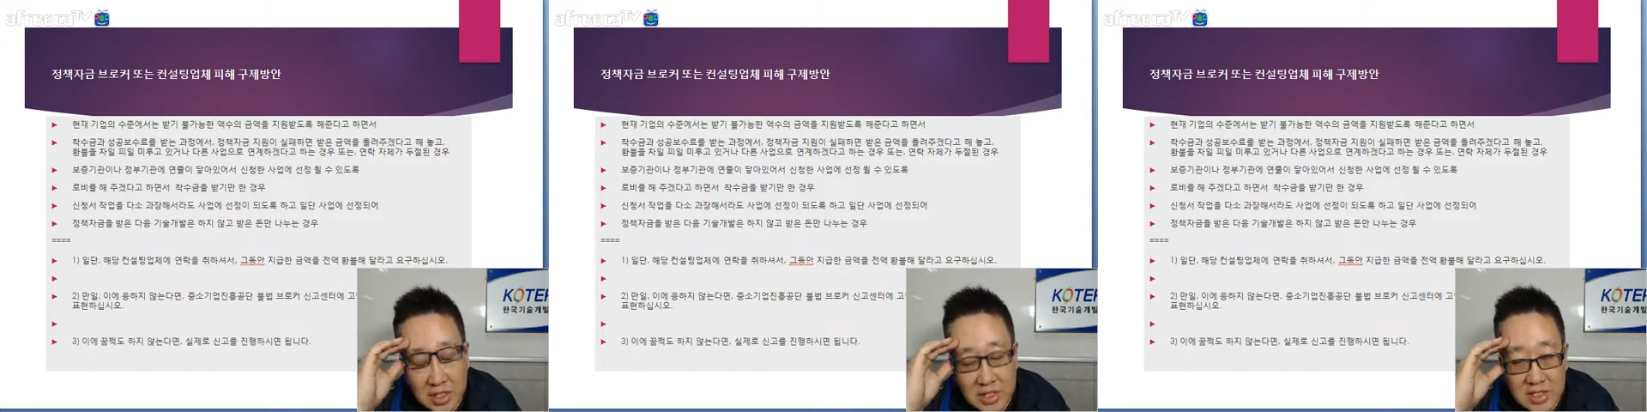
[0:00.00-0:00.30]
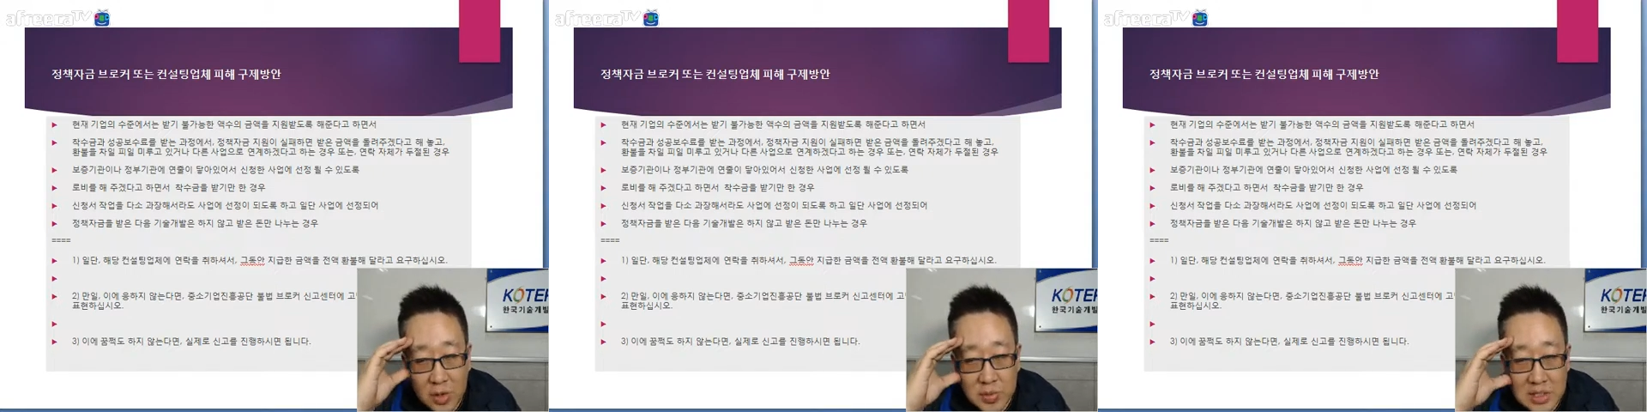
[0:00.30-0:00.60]
이제
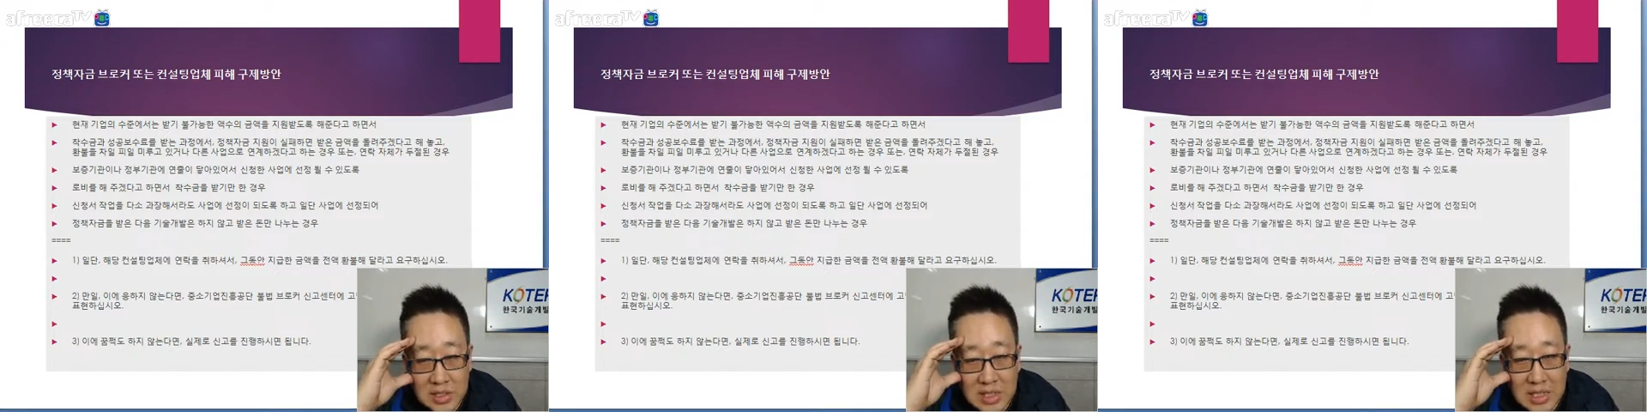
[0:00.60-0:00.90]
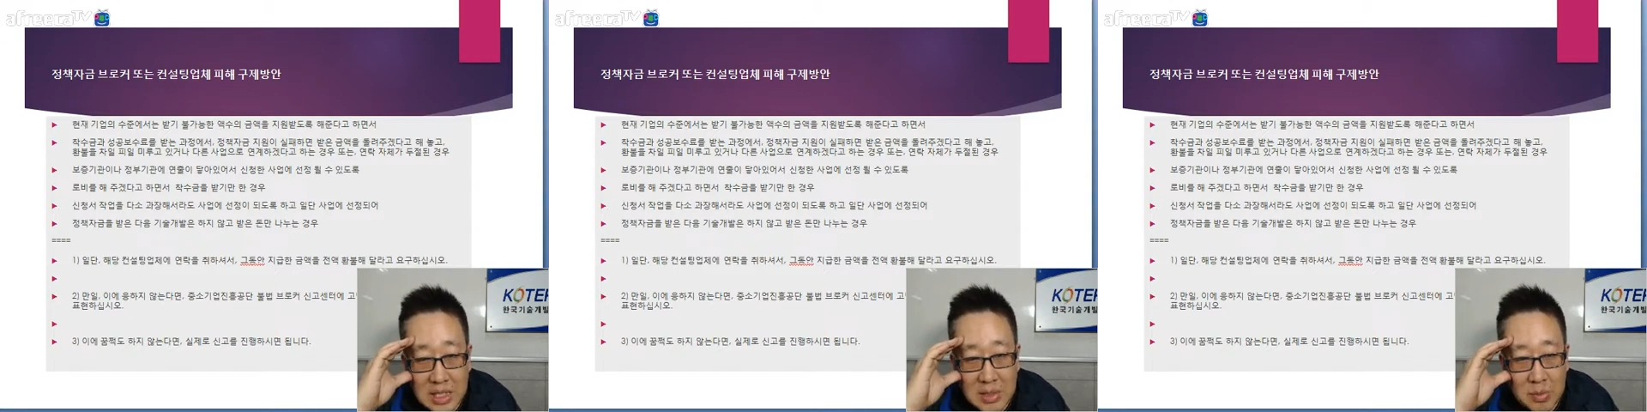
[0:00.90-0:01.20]
업체들
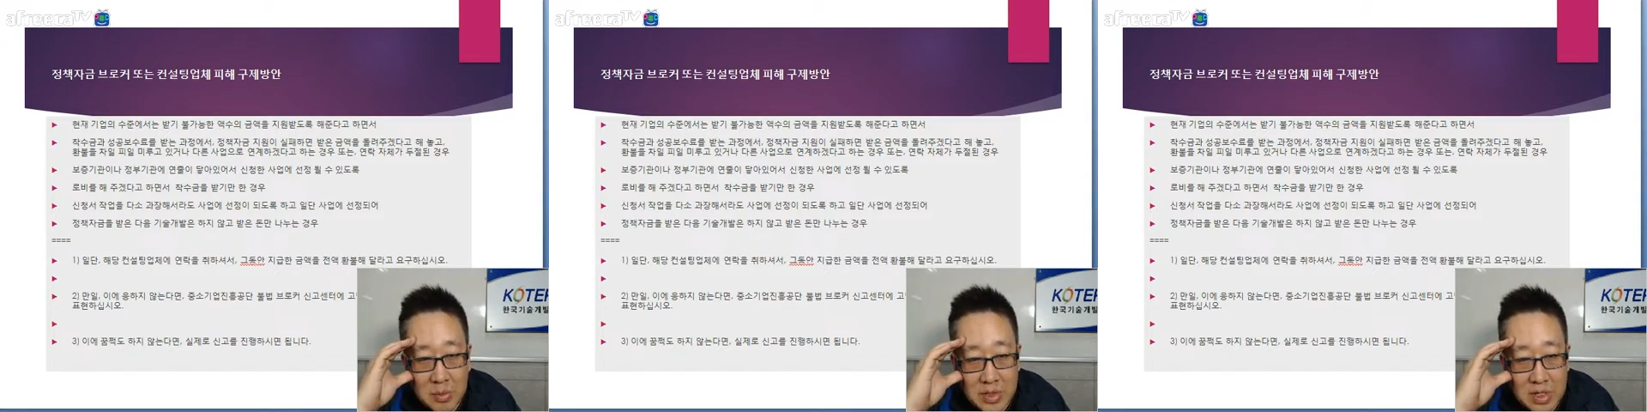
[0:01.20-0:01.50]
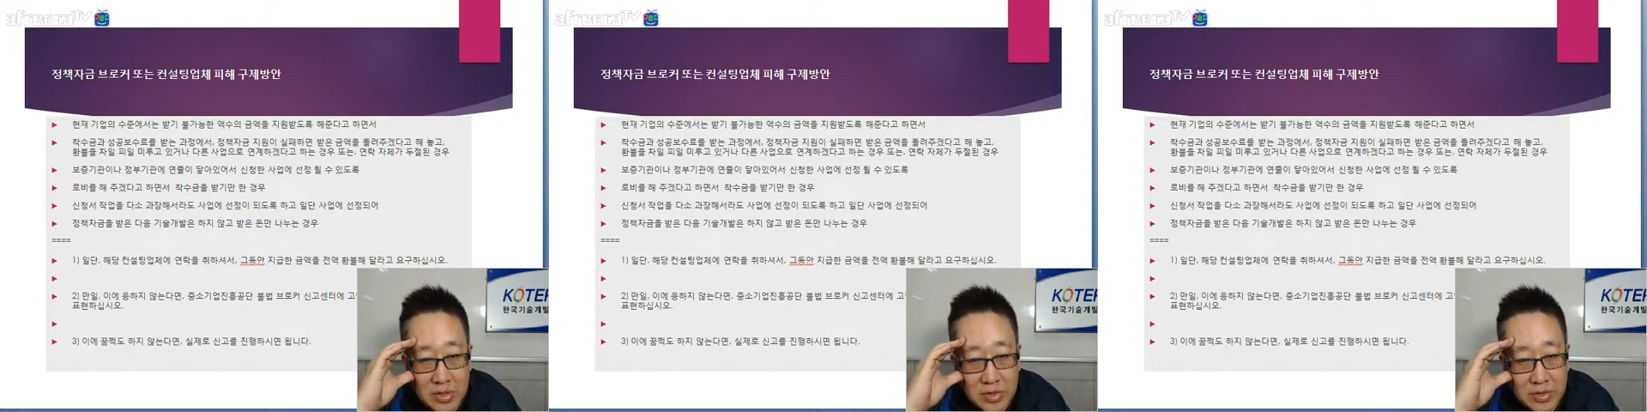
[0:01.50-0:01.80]
상담하다 보면